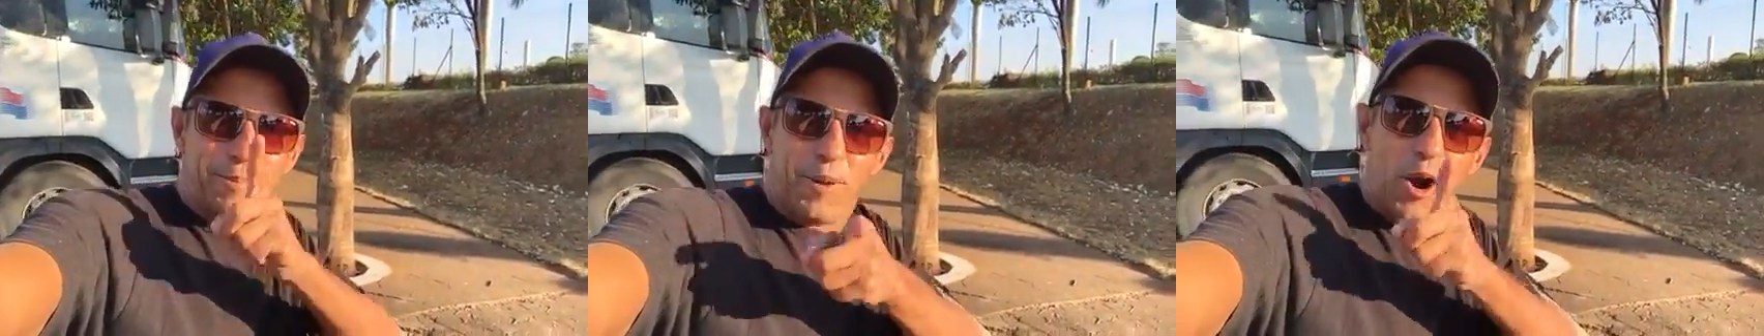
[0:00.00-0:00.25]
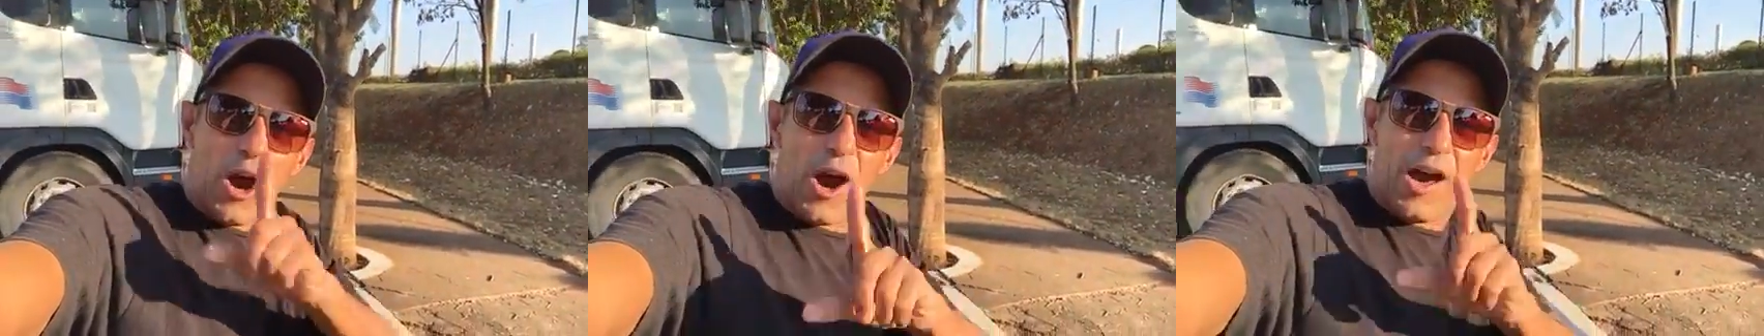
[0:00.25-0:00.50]

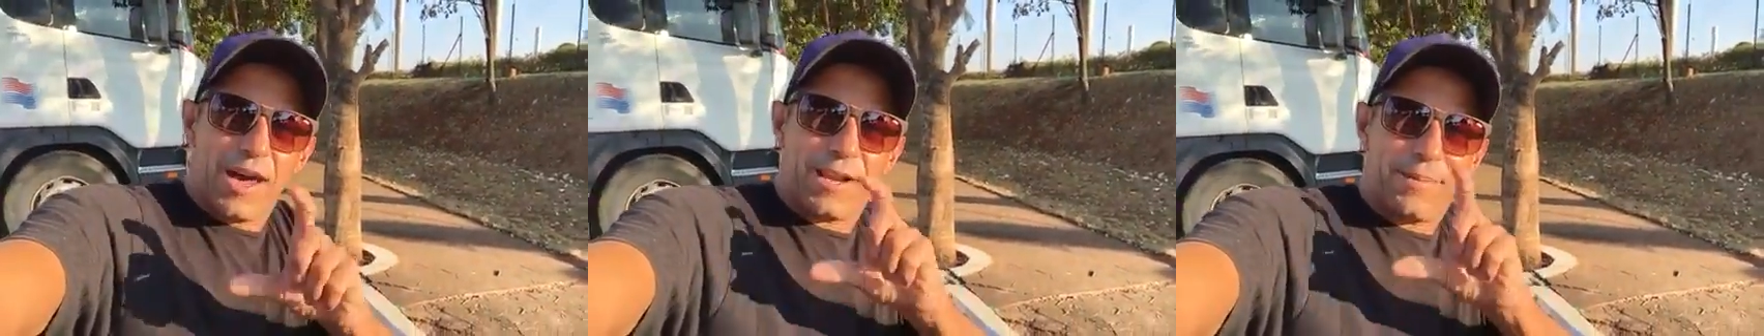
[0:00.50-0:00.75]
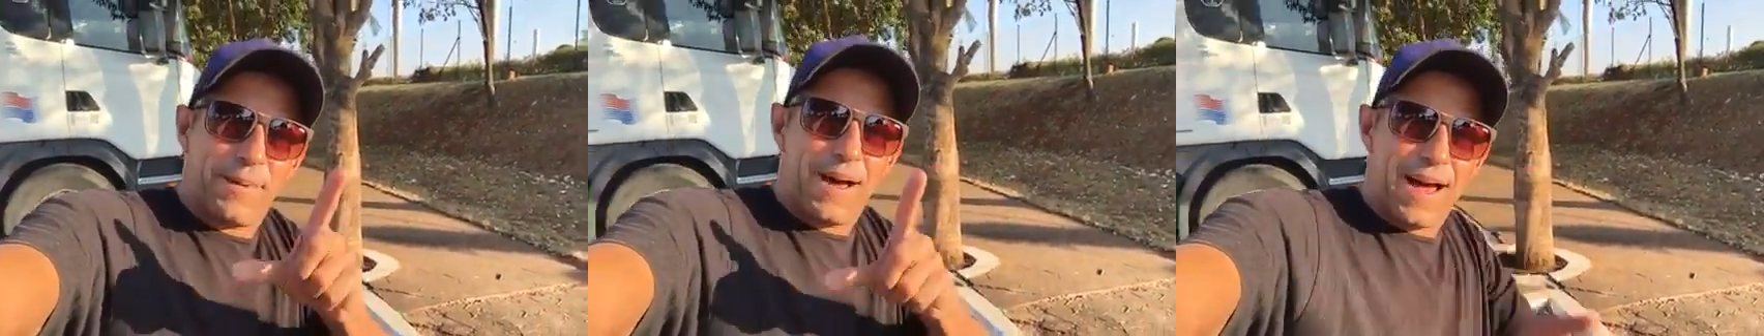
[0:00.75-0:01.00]

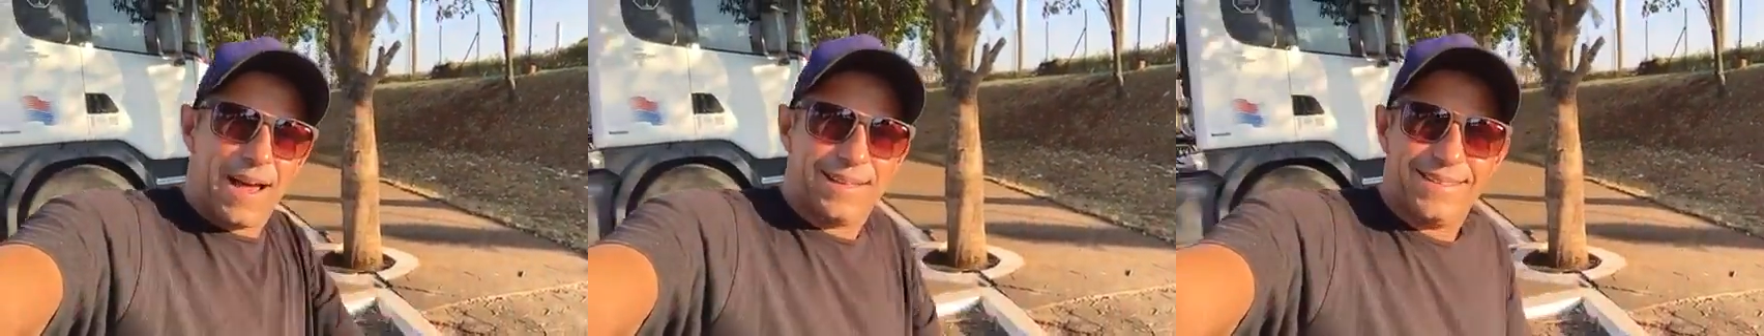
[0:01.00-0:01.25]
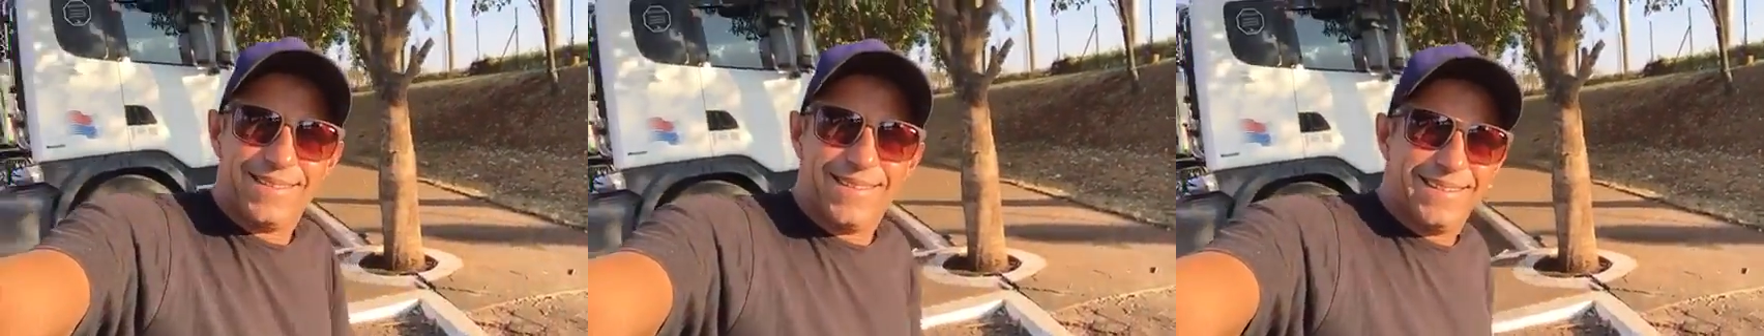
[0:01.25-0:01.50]
Borba
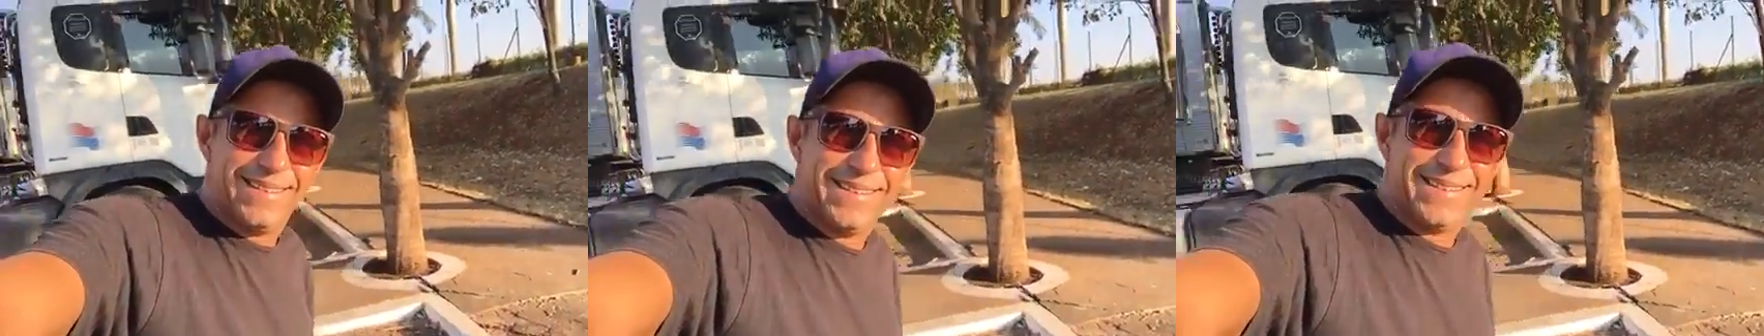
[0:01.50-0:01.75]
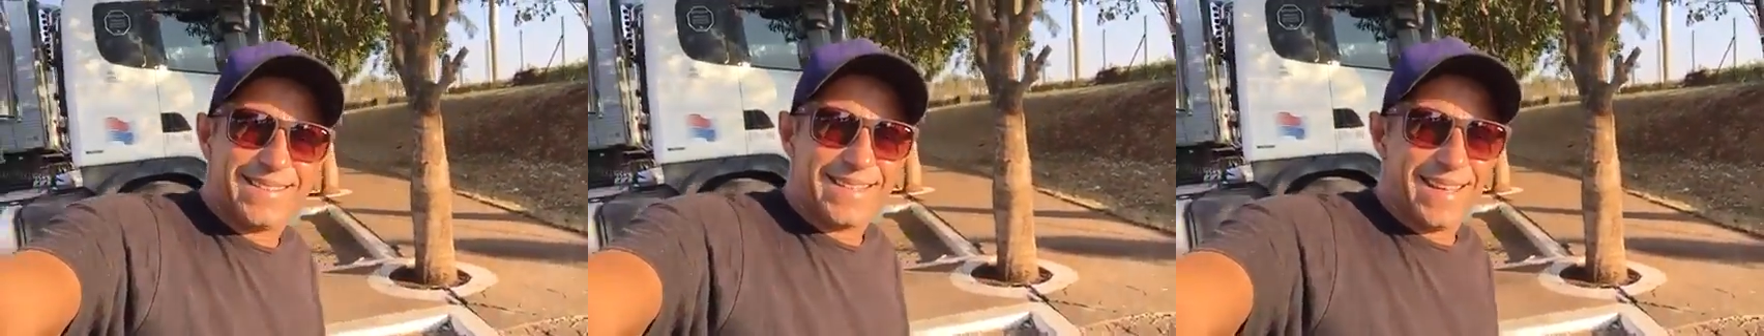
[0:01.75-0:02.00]
de
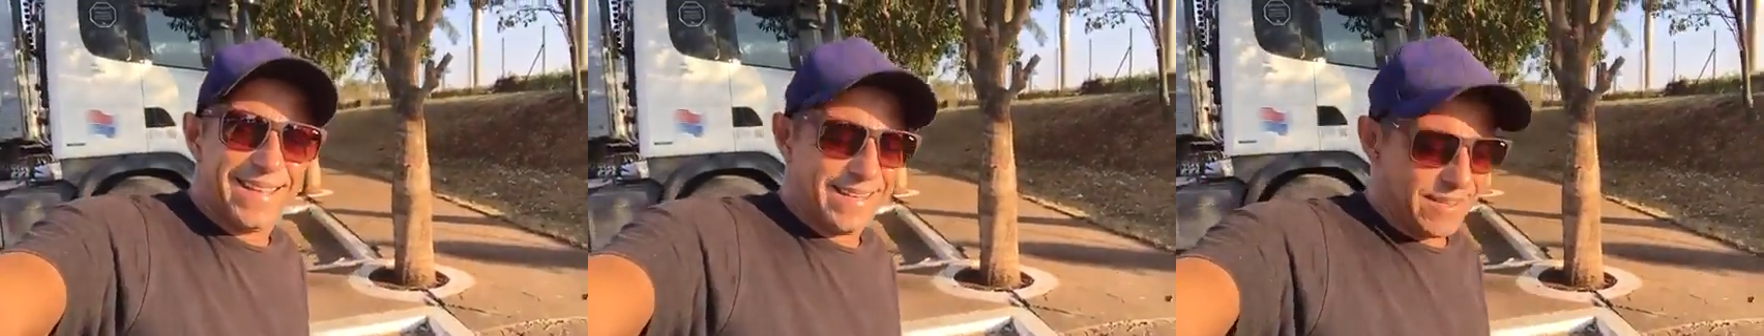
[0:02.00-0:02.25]
Oriz aí,